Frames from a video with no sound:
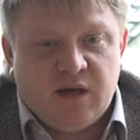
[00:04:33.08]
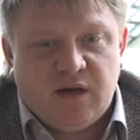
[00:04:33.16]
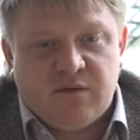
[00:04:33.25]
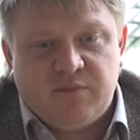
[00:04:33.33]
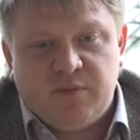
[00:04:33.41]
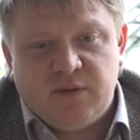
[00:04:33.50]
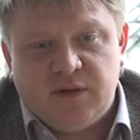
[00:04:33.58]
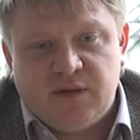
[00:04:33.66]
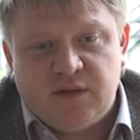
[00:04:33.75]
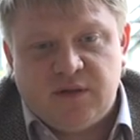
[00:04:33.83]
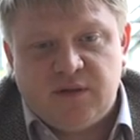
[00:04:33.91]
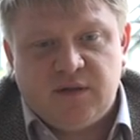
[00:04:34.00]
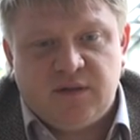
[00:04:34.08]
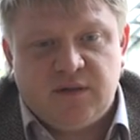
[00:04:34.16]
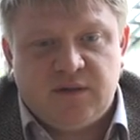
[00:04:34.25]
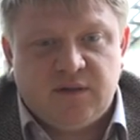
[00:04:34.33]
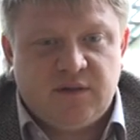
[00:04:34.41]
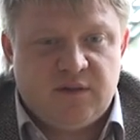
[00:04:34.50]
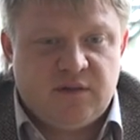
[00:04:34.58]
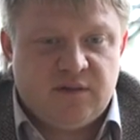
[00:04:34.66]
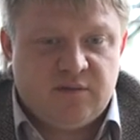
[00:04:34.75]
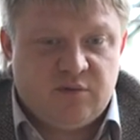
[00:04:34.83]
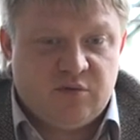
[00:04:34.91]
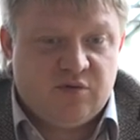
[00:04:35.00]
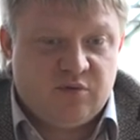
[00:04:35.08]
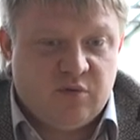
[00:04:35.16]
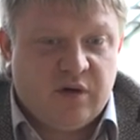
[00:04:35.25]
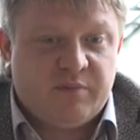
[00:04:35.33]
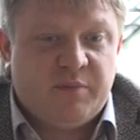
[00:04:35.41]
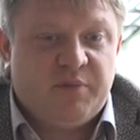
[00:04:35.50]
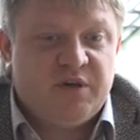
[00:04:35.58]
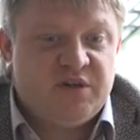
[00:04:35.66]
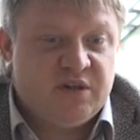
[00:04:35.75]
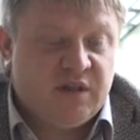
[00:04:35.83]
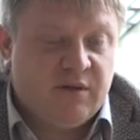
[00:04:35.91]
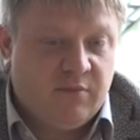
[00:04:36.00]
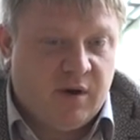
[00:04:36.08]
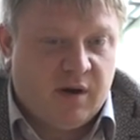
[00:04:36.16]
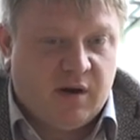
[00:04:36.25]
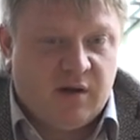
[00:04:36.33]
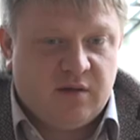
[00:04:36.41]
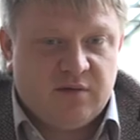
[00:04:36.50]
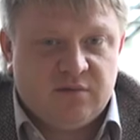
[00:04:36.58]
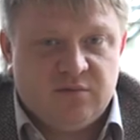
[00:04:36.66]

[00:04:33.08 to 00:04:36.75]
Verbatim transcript: как бы, то есть, ну, как бы причина эмбарго,